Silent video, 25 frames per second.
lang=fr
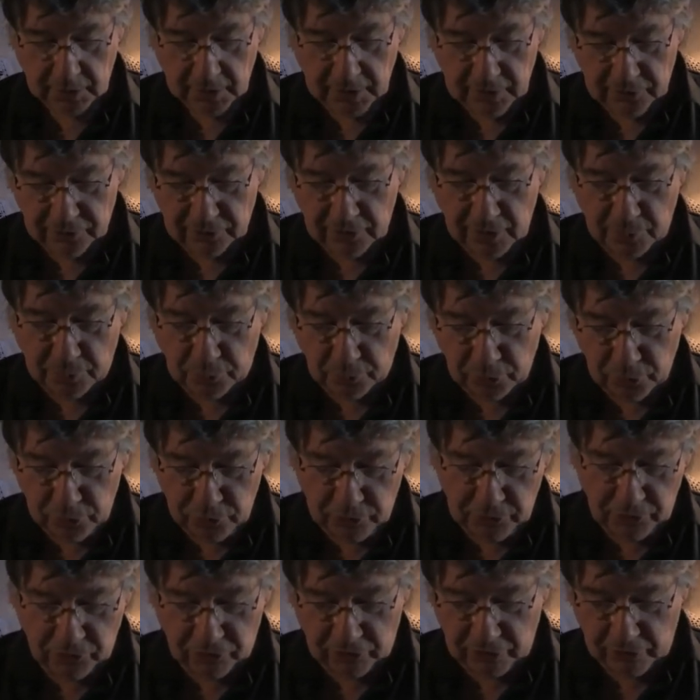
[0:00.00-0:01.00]
Et cela
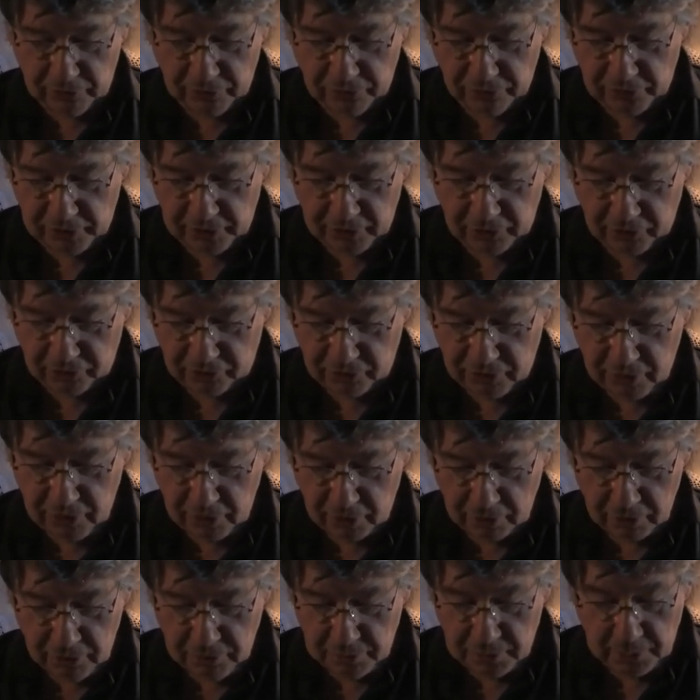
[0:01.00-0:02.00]
produit chez le
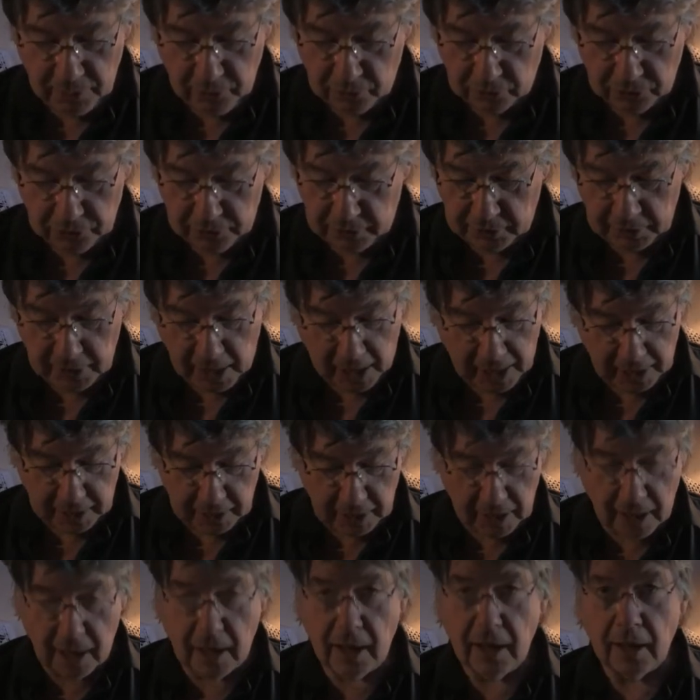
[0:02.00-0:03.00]
voyageur le même côté
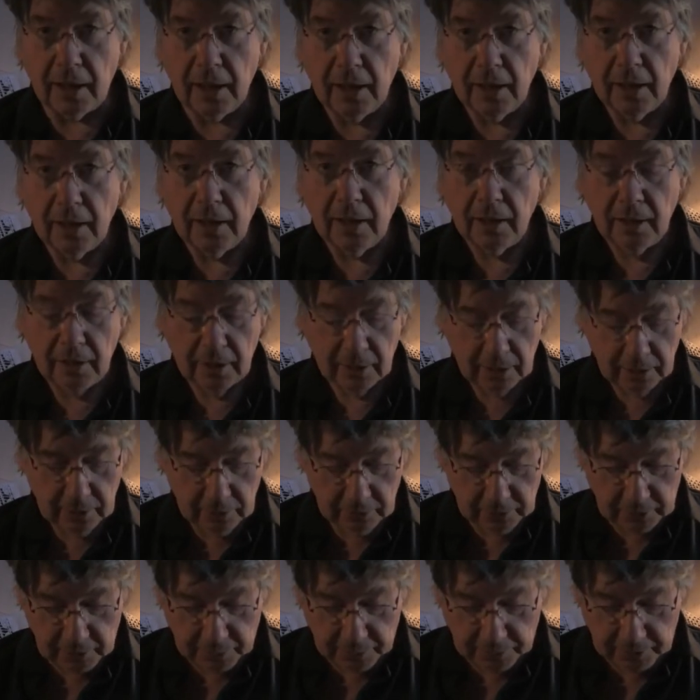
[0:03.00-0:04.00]
hagard
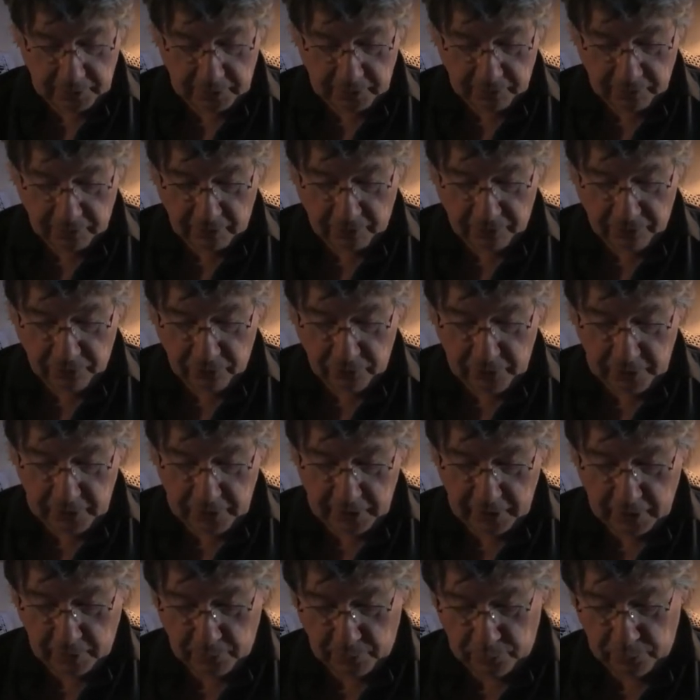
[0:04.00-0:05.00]
quand après avoir
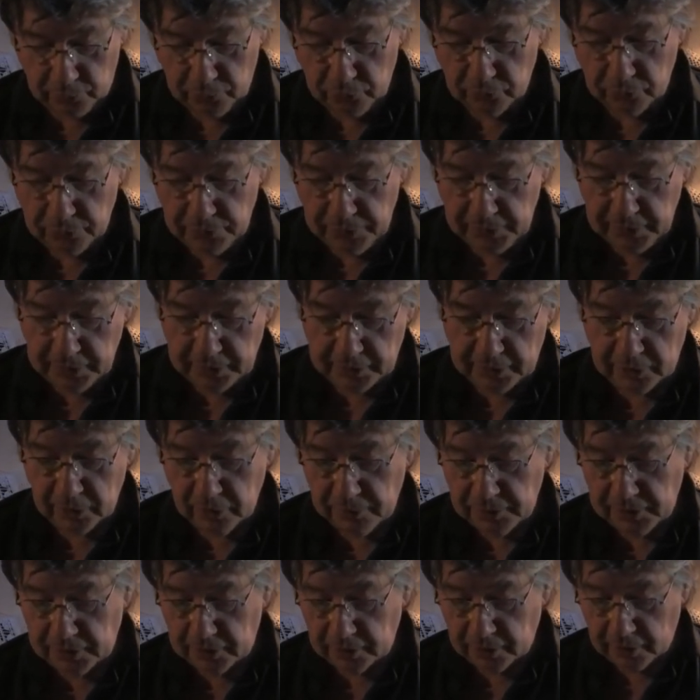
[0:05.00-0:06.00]
volé à plus de 1000
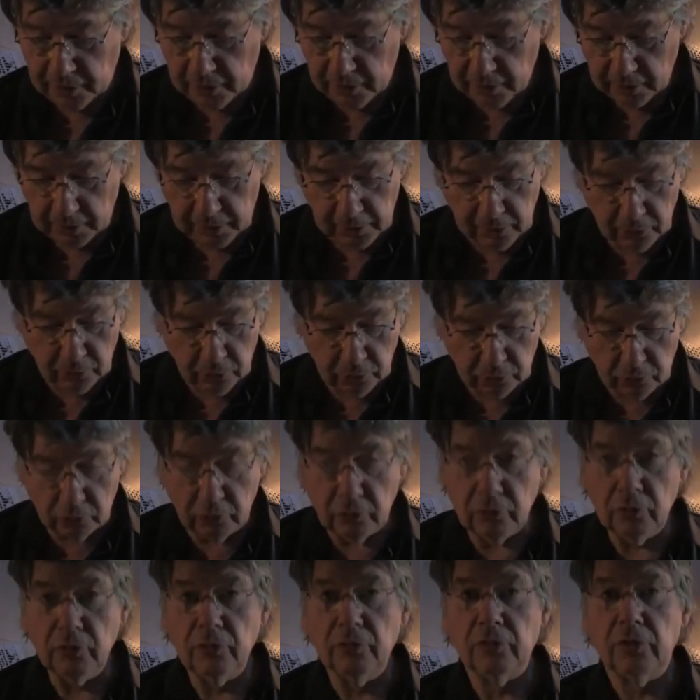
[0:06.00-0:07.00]
km h il
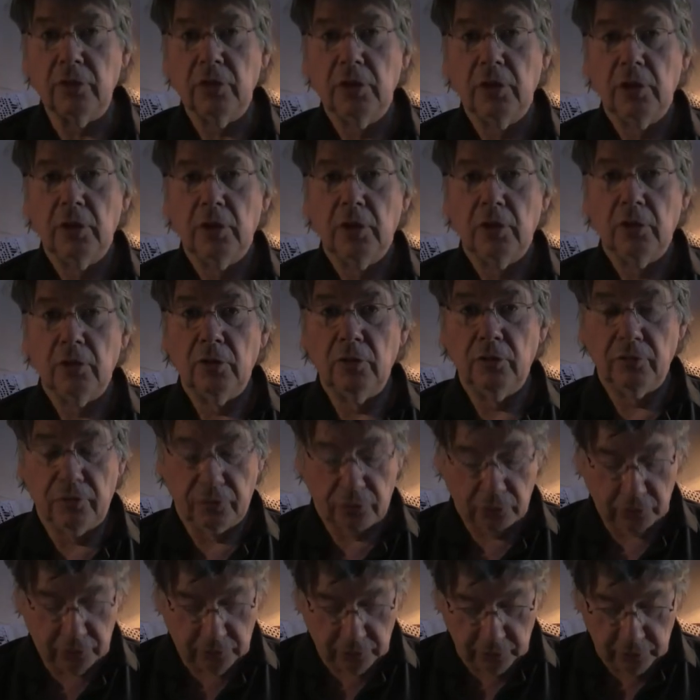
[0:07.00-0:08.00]
retrouve le
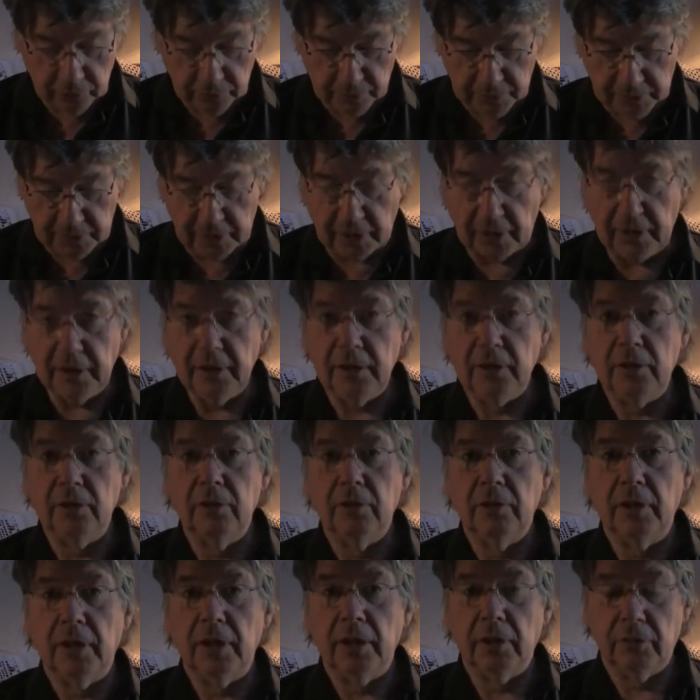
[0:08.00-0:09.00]
fauteuil métallique
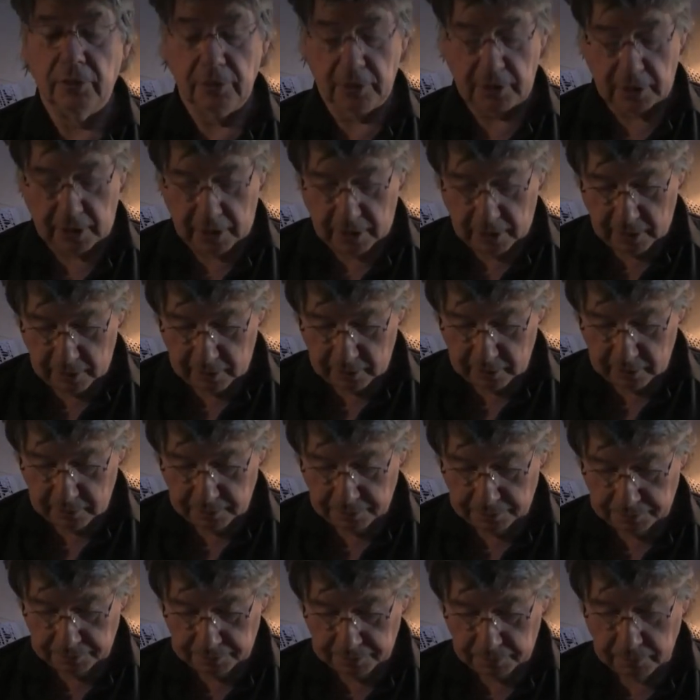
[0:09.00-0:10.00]
de l'aérogare,
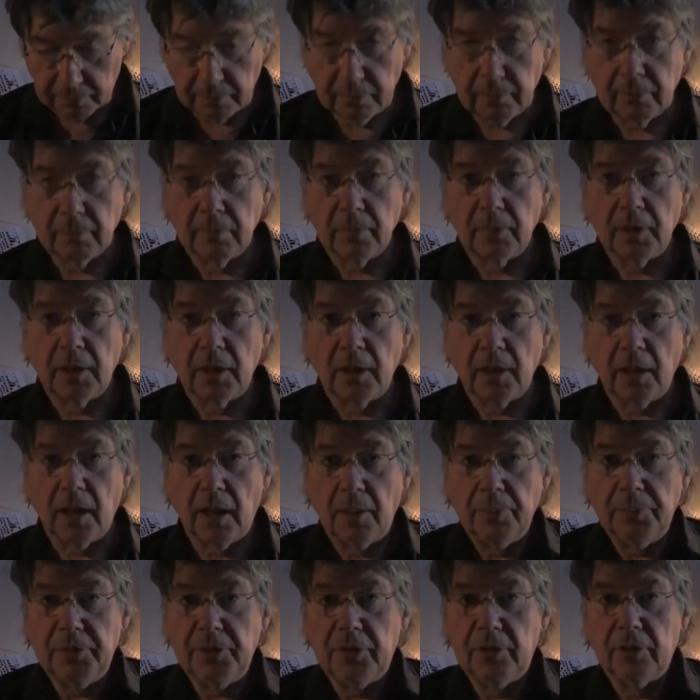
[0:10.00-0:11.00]

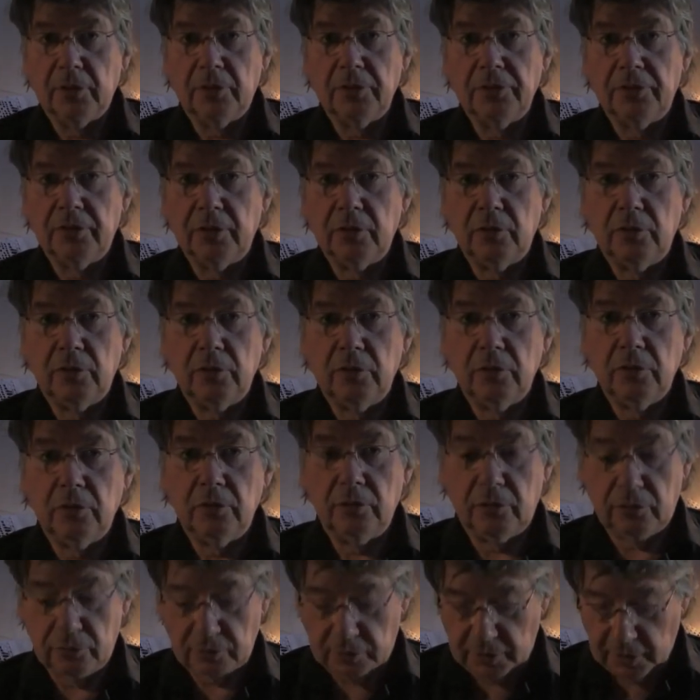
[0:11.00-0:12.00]
habitant cette
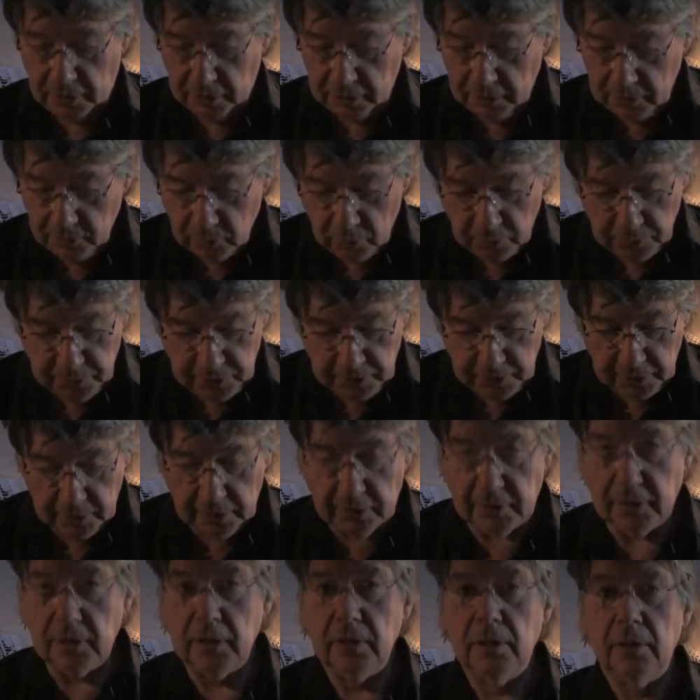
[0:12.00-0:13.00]
euh, soudaine
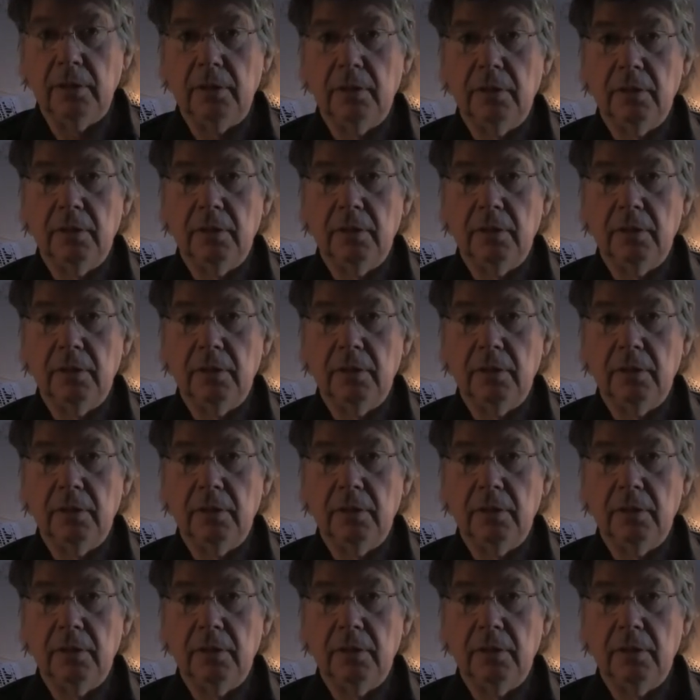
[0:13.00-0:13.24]
immobilité,